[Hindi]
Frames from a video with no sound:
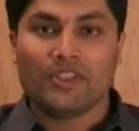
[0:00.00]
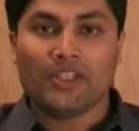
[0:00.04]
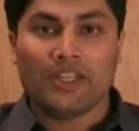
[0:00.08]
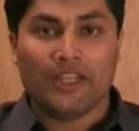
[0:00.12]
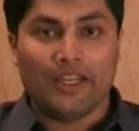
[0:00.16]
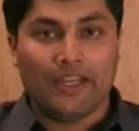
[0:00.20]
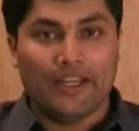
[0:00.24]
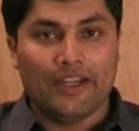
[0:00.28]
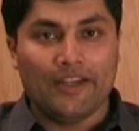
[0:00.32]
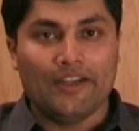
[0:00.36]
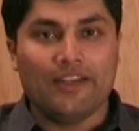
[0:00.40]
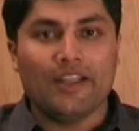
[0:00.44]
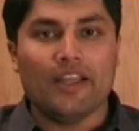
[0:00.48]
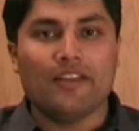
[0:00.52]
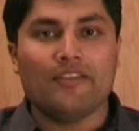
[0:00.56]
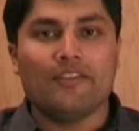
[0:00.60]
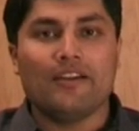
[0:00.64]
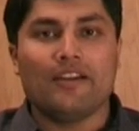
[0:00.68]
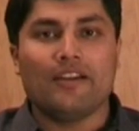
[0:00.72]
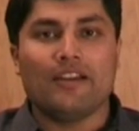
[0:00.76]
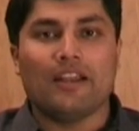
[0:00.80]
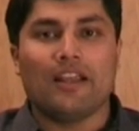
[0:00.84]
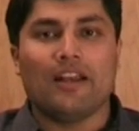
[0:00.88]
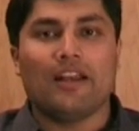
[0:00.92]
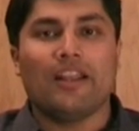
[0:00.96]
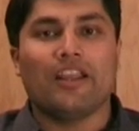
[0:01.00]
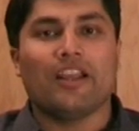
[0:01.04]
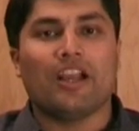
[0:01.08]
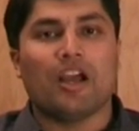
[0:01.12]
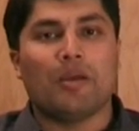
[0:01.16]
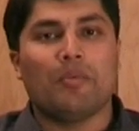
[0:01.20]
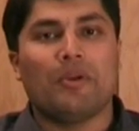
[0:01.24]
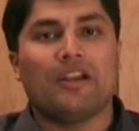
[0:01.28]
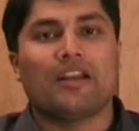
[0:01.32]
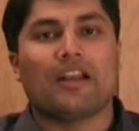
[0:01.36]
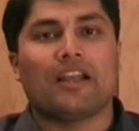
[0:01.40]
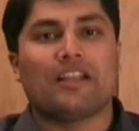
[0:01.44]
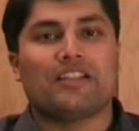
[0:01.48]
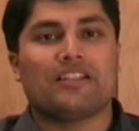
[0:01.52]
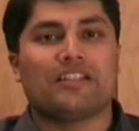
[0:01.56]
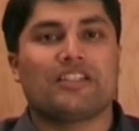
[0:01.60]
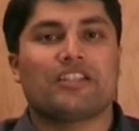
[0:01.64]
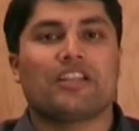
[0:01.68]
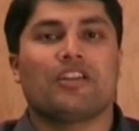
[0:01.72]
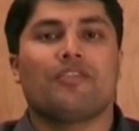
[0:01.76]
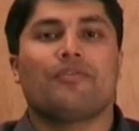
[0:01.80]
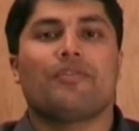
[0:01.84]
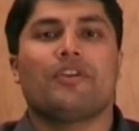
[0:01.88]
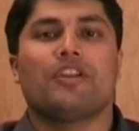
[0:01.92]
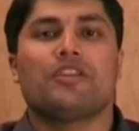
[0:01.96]
इंडियन रिटेलिंग अभी
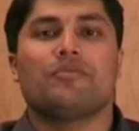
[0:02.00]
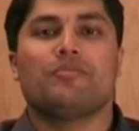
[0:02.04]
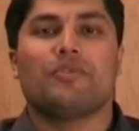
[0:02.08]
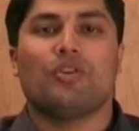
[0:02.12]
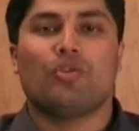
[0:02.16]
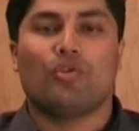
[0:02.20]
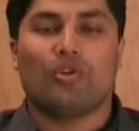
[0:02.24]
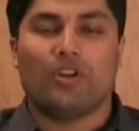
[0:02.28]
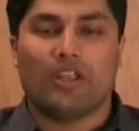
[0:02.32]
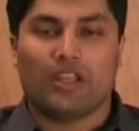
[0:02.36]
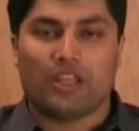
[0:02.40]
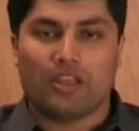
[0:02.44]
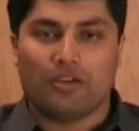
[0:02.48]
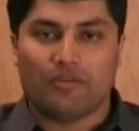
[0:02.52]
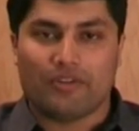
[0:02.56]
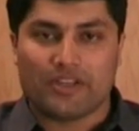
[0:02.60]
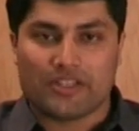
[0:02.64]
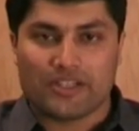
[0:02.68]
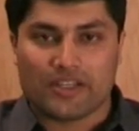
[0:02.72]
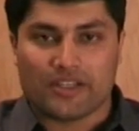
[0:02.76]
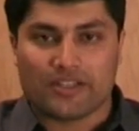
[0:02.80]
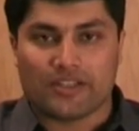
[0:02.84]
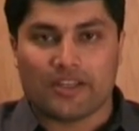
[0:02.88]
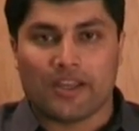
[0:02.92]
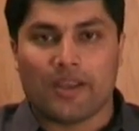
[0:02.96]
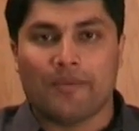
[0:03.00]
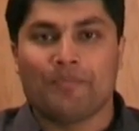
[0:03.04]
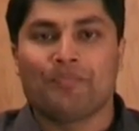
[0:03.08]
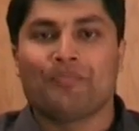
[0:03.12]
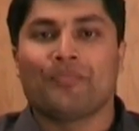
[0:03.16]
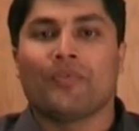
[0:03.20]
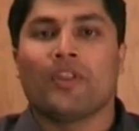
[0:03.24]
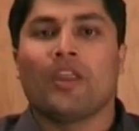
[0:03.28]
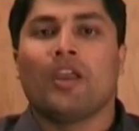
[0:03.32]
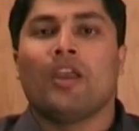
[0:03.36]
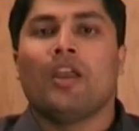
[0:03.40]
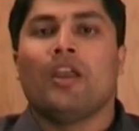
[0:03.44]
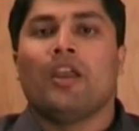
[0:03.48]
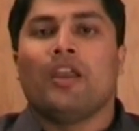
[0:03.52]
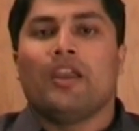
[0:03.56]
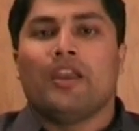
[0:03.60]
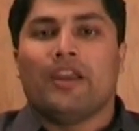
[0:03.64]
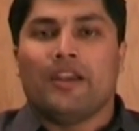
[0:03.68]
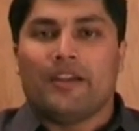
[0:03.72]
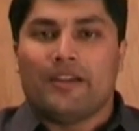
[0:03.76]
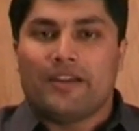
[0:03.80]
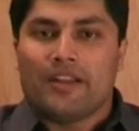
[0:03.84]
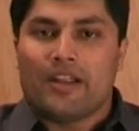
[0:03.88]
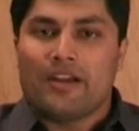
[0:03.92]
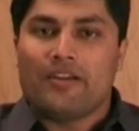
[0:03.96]
ट्रांजिशन फेज में होने की वजह से
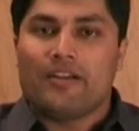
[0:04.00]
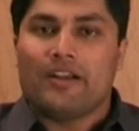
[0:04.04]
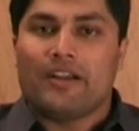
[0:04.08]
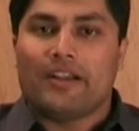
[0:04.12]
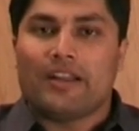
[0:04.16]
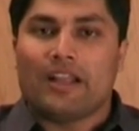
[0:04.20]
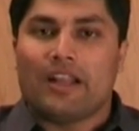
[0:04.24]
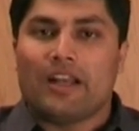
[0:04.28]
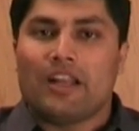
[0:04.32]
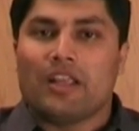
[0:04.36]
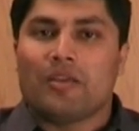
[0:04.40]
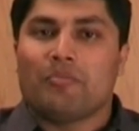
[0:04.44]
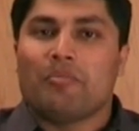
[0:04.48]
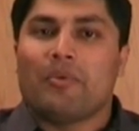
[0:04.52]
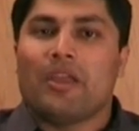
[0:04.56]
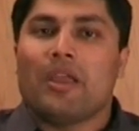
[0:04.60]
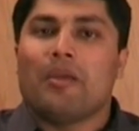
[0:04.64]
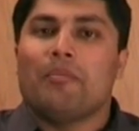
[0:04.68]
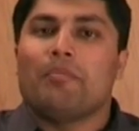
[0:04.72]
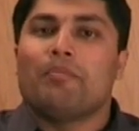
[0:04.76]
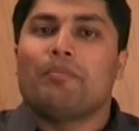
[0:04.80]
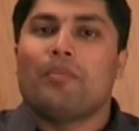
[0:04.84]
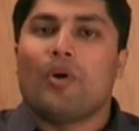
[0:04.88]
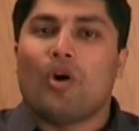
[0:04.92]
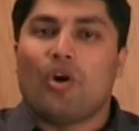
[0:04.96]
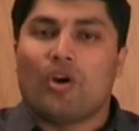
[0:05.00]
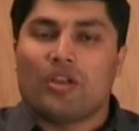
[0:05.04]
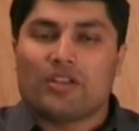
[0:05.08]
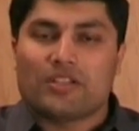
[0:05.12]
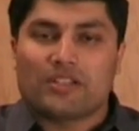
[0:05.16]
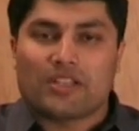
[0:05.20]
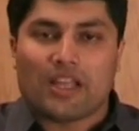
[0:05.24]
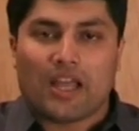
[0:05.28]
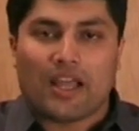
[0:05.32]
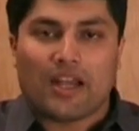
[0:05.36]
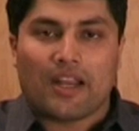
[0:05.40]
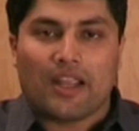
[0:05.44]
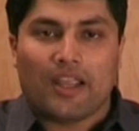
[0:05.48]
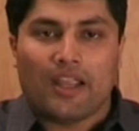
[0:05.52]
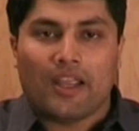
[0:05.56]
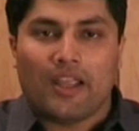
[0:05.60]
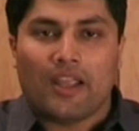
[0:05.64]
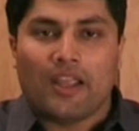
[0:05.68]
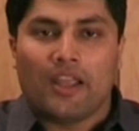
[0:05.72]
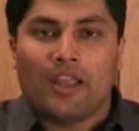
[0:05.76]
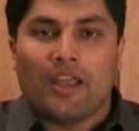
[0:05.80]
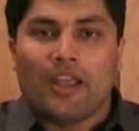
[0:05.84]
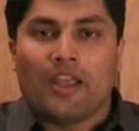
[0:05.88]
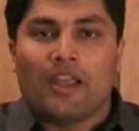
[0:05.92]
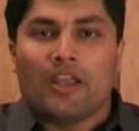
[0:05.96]
इंडियन रिटेलिंग में बहुत सारे
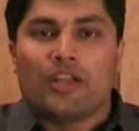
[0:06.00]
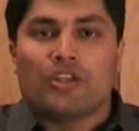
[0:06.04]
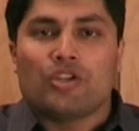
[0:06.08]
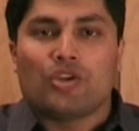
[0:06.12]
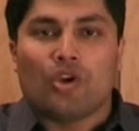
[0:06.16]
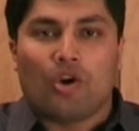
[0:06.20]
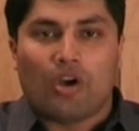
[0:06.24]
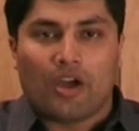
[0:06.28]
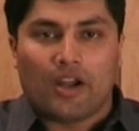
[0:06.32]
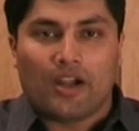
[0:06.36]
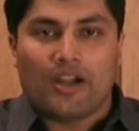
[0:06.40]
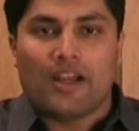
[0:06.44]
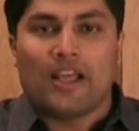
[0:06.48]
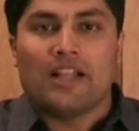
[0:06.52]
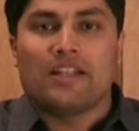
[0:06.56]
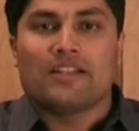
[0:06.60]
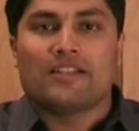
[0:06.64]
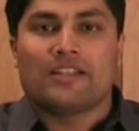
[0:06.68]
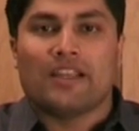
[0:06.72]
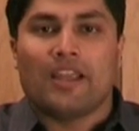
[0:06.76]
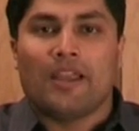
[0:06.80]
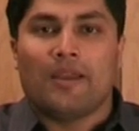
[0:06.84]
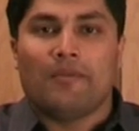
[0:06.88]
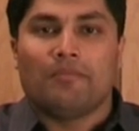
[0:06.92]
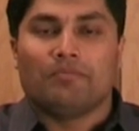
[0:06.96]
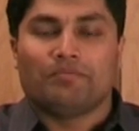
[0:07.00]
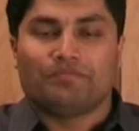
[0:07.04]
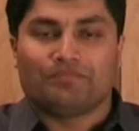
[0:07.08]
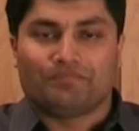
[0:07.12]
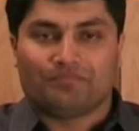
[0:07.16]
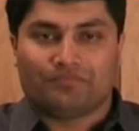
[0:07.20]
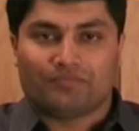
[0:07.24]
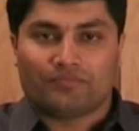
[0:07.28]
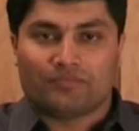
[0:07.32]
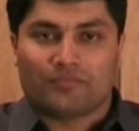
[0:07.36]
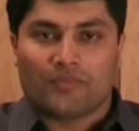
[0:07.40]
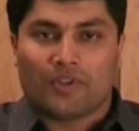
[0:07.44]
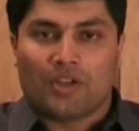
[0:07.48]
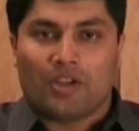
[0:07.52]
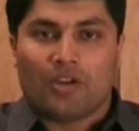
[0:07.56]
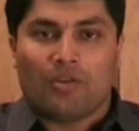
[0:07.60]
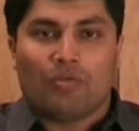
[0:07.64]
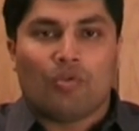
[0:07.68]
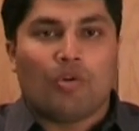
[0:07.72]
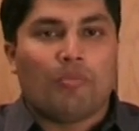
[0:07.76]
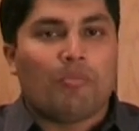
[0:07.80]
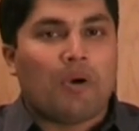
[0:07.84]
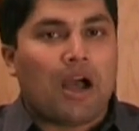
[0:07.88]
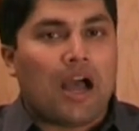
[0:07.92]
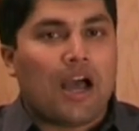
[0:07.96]
जो हर्डल्स है
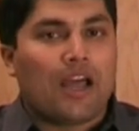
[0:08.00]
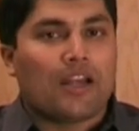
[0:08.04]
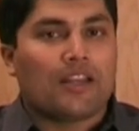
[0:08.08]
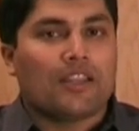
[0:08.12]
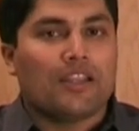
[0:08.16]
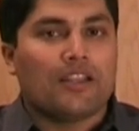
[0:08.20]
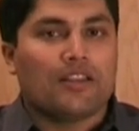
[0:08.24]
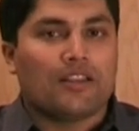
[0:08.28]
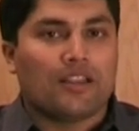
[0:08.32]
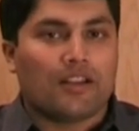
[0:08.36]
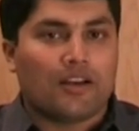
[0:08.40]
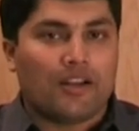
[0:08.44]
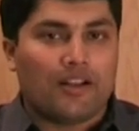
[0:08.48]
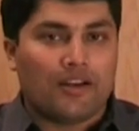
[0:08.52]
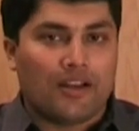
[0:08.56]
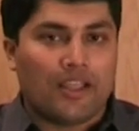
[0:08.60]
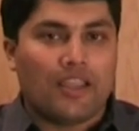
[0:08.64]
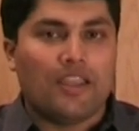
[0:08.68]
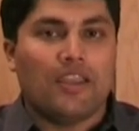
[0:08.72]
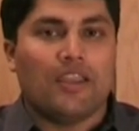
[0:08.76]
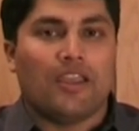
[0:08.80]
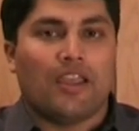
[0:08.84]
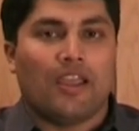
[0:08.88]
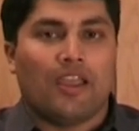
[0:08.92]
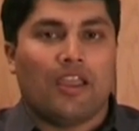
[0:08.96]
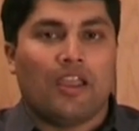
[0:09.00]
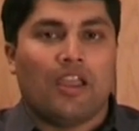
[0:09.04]
वो बाहर की तरह नहीं है